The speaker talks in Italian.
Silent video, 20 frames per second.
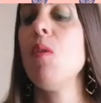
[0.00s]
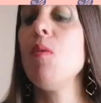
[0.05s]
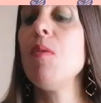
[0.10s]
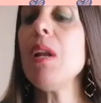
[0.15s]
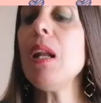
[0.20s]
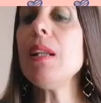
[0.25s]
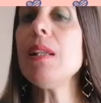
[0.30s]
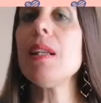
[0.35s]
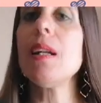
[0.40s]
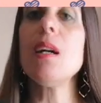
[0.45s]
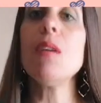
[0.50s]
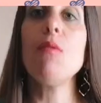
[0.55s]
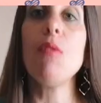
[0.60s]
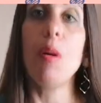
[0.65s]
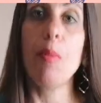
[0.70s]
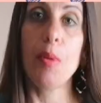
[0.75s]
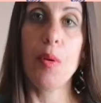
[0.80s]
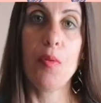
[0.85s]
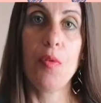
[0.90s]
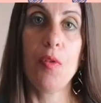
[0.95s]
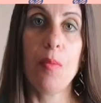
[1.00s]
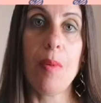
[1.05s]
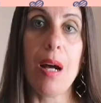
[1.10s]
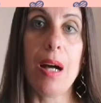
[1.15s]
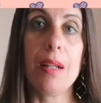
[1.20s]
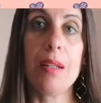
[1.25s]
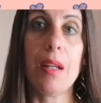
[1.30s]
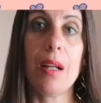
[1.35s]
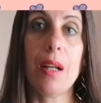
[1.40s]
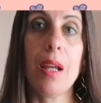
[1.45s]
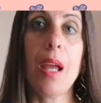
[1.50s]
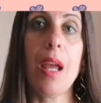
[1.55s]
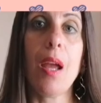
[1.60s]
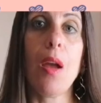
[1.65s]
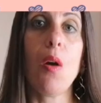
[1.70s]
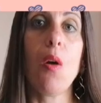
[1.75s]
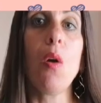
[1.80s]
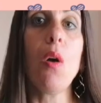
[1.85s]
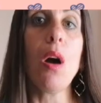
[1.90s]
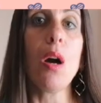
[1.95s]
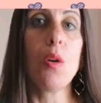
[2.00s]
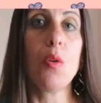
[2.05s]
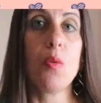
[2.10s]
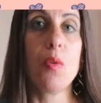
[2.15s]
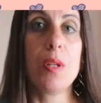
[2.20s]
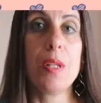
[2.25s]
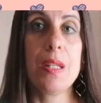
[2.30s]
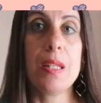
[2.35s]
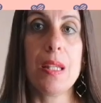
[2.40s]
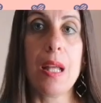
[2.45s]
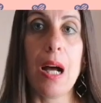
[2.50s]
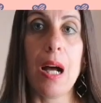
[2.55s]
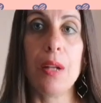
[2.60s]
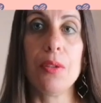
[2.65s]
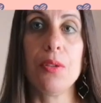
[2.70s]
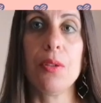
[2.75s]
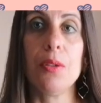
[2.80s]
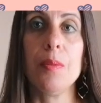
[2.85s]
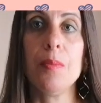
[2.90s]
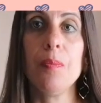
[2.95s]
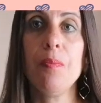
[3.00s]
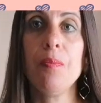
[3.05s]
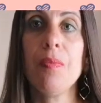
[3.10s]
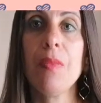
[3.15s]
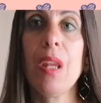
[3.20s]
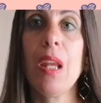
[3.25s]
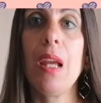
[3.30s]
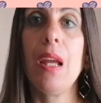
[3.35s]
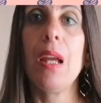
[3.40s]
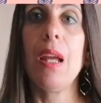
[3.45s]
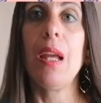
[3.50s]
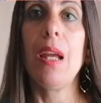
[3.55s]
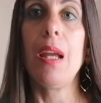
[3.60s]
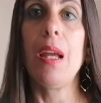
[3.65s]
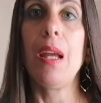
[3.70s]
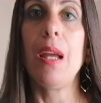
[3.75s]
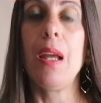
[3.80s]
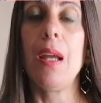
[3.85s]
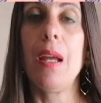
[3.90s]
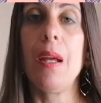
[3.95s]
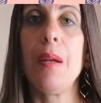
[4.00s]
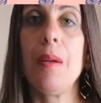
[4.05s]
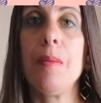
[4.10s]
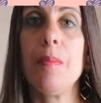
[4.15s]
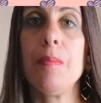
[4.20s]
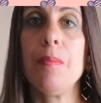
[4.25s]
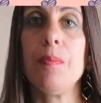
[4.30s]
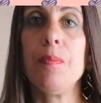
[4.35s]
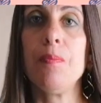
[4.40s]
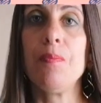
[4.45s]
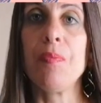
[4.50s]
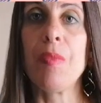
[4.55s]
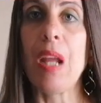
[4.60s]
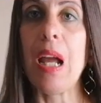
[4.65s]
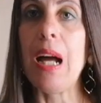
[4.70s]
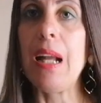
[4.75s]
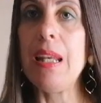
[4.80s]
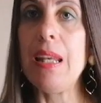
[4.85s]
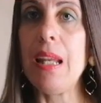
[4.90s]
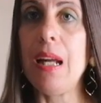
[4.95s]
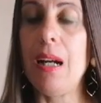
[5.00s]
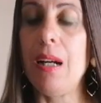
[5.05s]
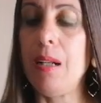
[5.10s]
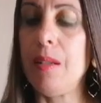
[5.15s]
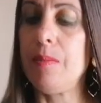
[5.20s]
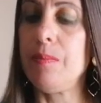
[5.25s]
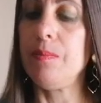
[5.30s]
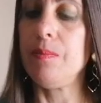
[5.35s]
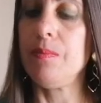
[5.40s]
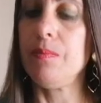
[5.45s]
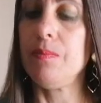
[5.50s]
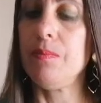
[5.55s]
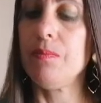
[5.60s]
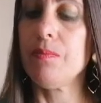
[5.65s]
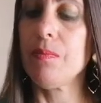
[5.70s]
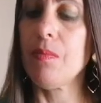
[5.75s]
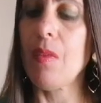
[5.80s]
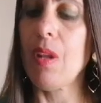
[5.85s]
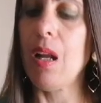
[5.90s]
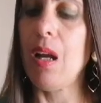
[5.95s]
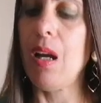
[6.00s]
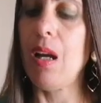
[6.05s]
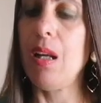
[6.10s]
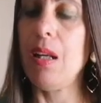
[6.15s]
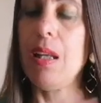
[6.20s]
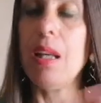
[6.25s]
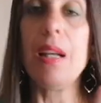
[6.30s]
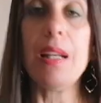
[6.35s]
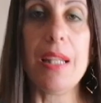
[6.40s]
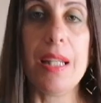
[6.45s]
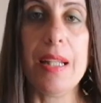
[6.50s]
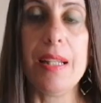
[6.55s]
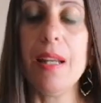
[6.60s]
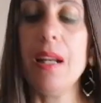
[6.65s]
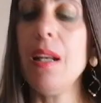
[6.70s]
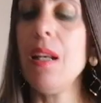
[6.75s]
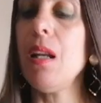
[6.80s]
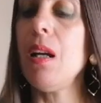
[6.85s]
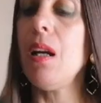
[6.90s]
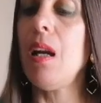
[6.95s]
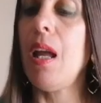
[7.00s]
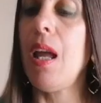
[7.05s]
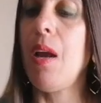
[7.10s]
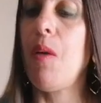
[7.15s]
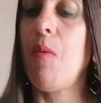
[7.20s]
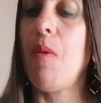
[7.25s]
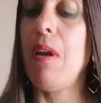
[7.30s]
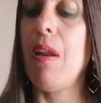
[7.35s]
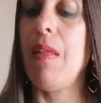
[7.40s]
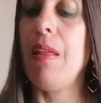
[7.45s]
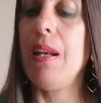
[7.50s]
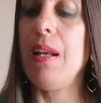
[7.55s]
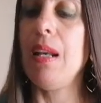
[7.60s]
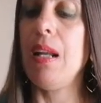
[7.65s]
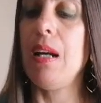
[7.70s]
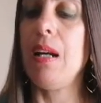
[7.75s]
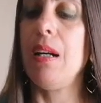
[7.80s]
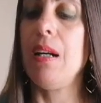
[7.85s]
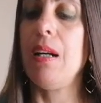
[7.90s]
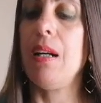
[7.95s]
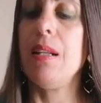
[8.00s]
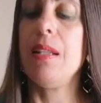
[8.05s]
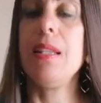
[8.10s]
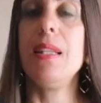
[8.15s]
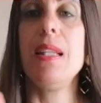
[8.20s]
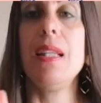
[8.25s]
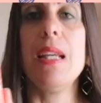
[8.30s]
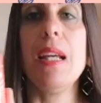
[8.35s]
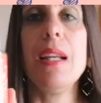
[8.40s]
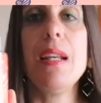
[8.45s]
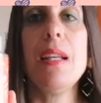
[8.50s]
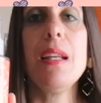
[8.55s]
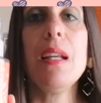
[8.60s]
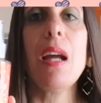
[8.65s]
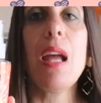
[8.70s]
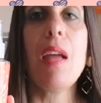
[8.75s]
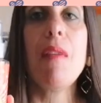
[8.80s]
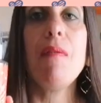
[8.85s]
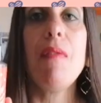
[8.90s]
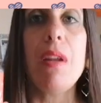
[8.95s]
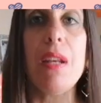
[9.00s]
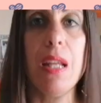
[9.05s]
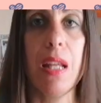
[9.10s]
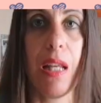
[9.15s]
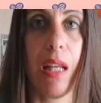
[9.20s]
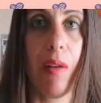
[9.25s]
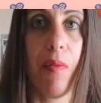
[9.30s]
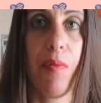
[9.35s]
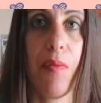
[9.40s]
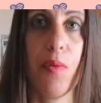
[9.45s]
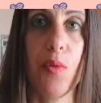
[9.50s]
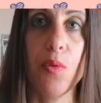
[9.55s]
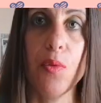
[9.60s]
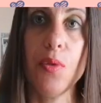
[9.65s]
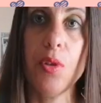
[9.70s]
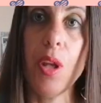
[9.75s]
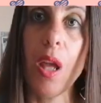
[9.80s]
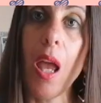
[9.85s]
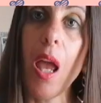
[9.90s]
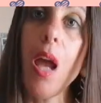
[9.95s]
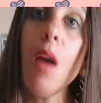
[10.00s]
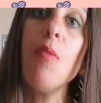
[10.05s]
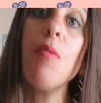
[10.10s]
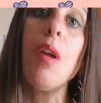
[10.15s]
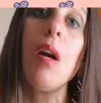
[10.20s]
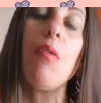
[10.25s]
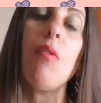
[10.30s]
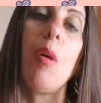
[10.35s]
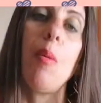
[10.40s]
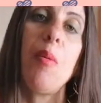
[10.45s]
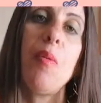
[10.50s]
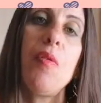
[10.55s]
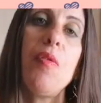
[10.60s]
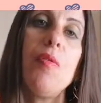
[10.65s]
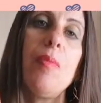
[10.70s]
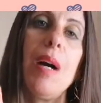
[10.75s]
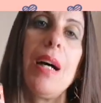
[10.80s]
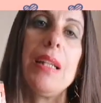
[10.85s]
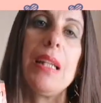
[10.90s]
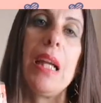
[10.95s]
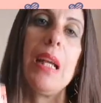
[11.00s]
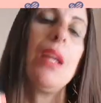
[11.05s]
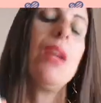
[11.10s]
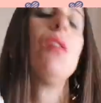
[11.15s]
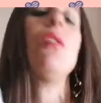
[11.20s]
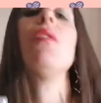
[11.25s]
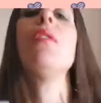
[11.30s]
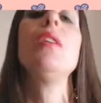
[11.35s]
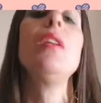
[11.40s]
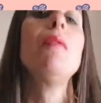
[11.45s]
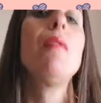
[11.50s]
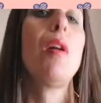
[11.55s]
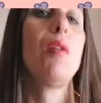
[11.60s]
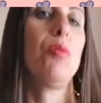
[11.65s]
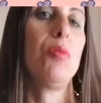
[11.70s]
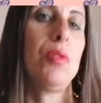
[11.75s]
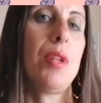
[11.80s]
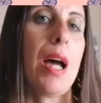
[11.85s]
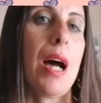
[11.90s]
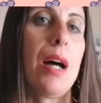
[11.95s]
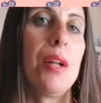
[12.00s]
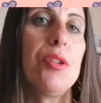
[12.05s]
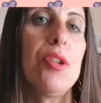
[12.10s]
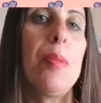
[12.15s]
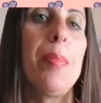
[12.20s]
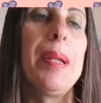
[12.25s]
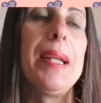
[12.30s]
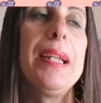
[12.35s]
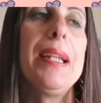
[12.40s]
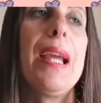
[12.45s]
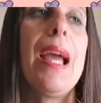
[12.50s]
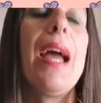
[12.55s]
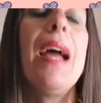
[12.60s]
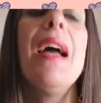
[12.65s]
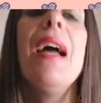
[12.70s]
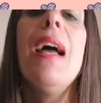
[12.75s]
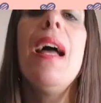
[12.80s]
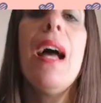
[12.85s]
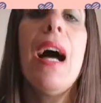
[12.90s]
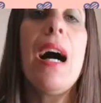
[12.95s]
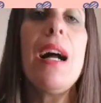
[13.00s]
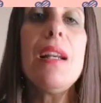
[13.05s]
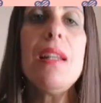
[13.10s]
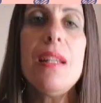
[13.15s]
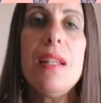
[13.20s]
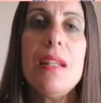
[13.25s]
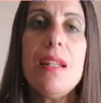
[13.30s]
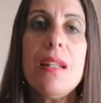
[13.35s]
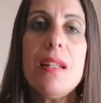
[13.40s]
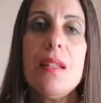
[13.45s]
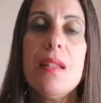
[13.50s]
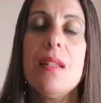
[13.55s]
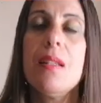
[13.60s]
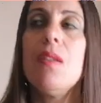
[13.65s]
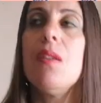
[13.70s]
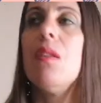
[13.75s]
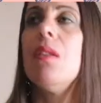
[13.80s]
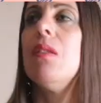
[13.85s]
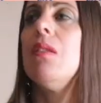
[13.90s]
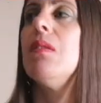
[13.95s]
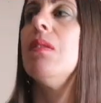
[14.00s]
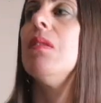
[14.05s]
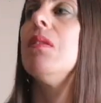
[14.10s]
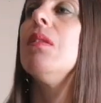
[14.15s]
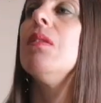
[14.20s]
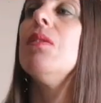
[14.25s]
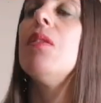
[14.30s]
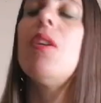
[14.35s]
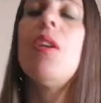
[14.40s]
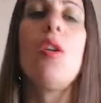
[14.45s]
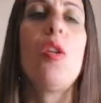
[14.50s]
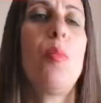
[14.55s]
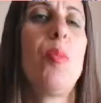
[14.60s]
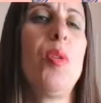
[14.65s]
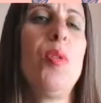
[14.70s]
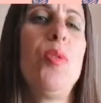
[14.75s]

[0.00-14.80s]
Un'altra acqua profumata che ho acquistato eh, alla alla Lidl è quella della uh, Sien è vaniglia e frutti è un'acqua profumata che ho rivalutato perché all'inizio uh, non ero